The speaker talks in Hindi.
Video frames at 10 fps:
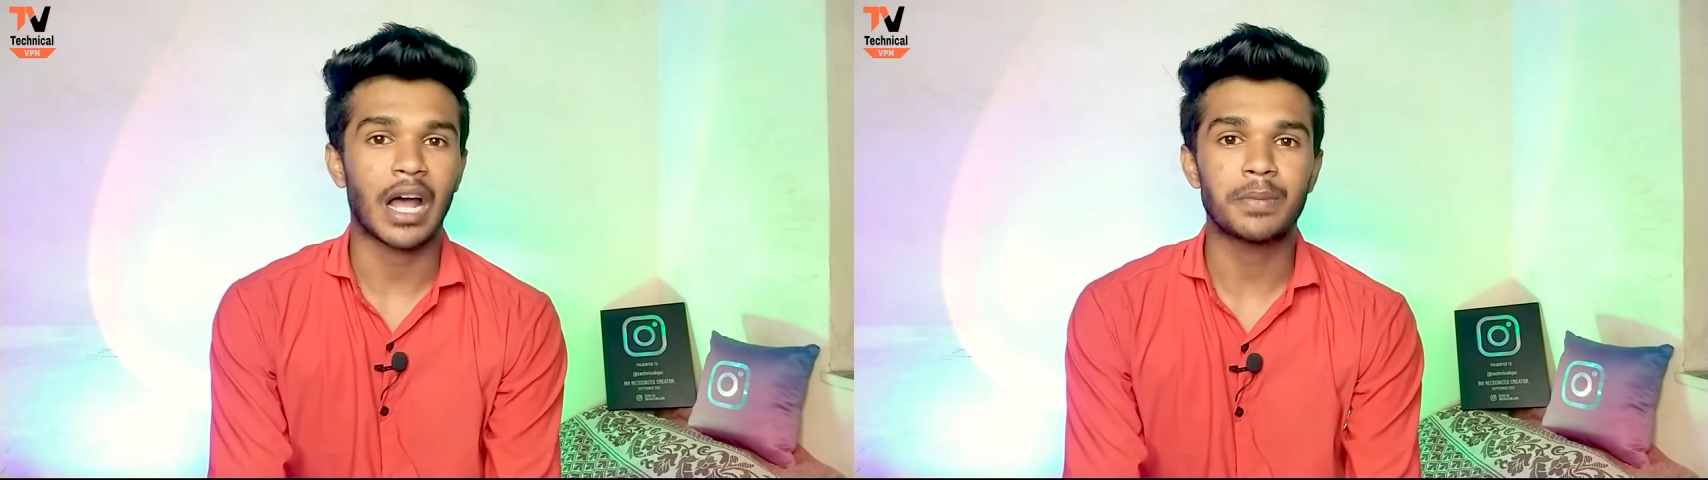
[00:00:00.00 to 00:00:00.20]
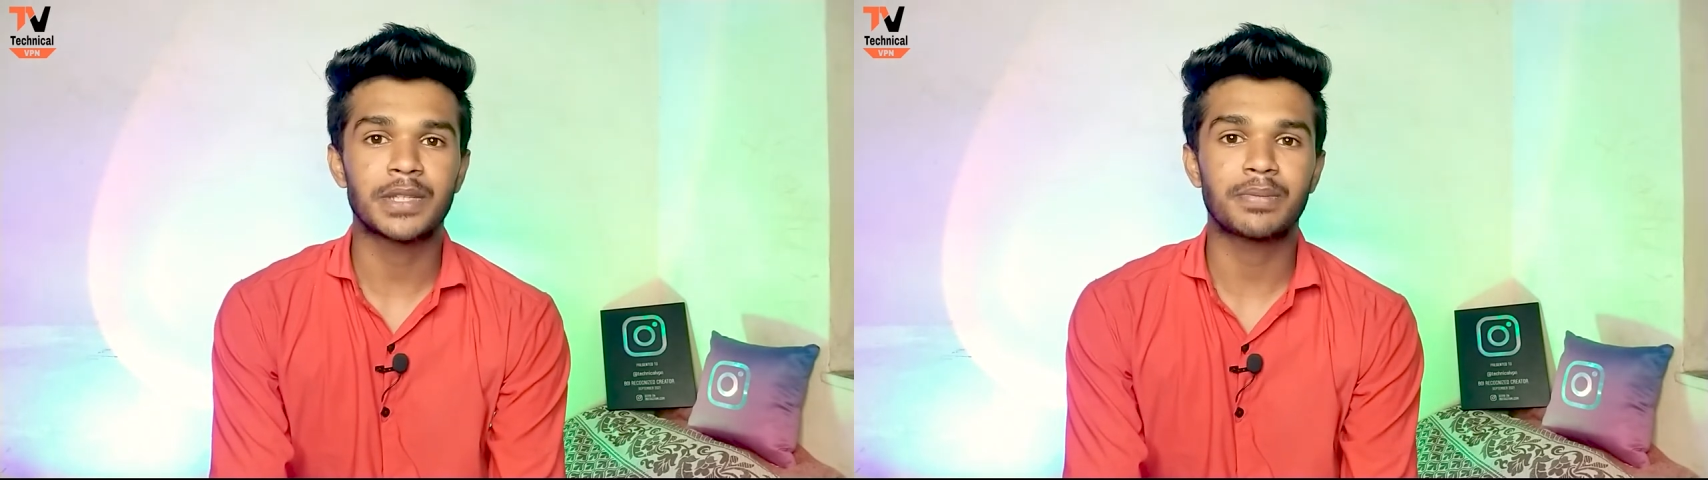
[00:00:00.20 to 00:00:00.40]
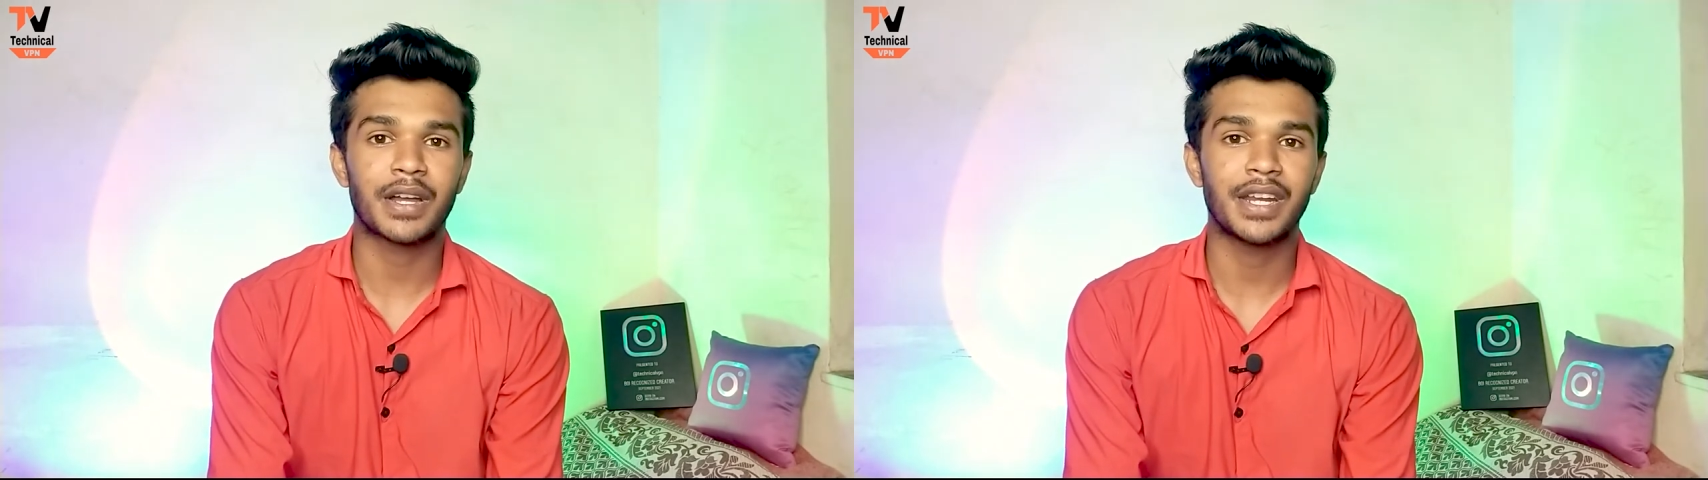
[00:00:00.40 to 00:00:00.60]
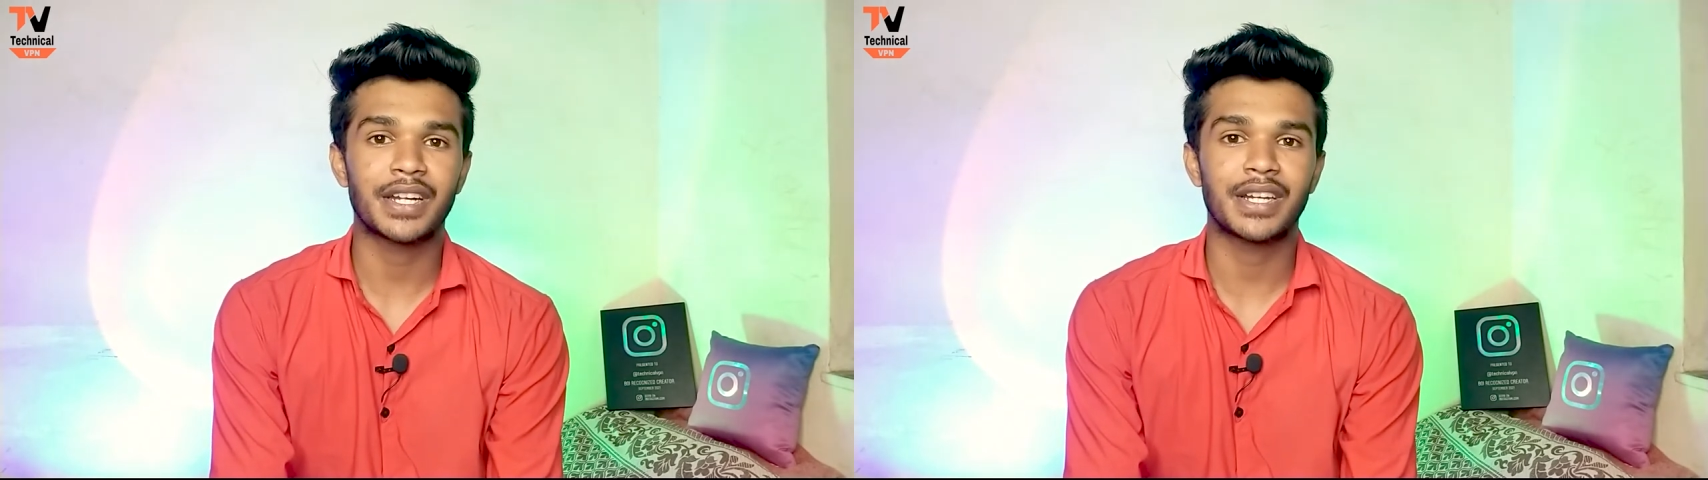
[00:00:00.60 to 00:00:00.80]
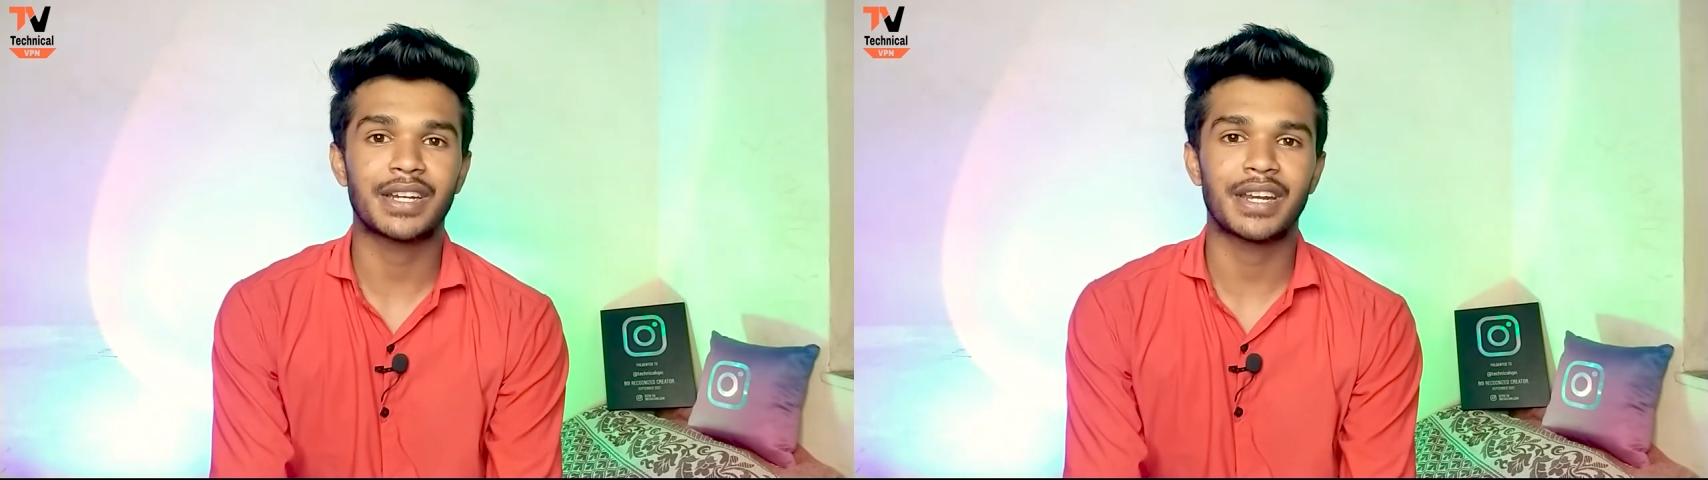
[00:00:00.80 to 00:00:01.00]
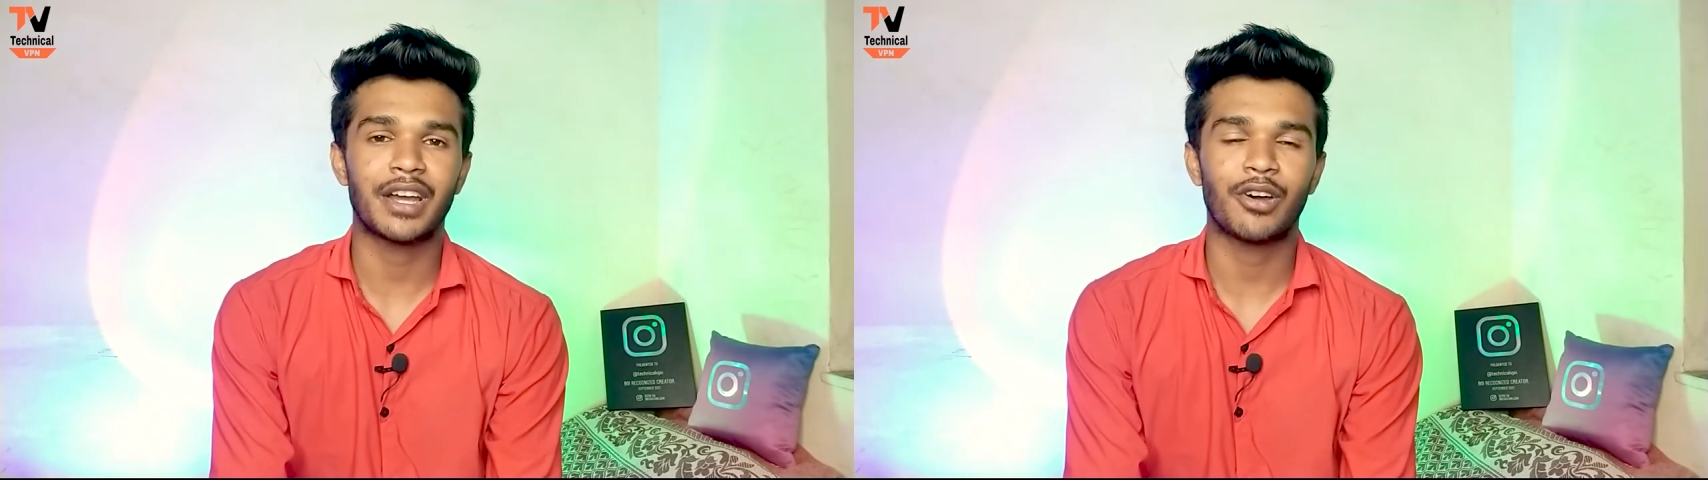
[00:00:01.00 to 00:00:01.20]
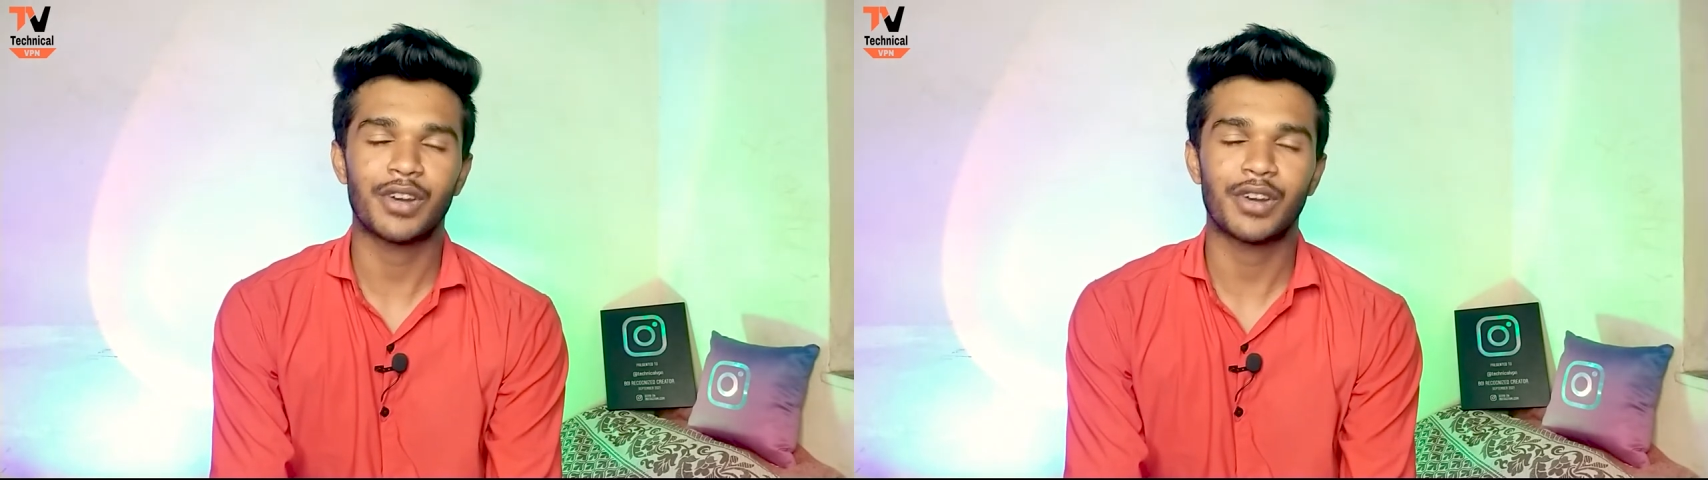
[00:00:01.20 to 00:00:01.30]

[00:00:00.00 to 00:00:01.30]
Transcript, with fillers: आप सिर्फ कनेक्टेड रहना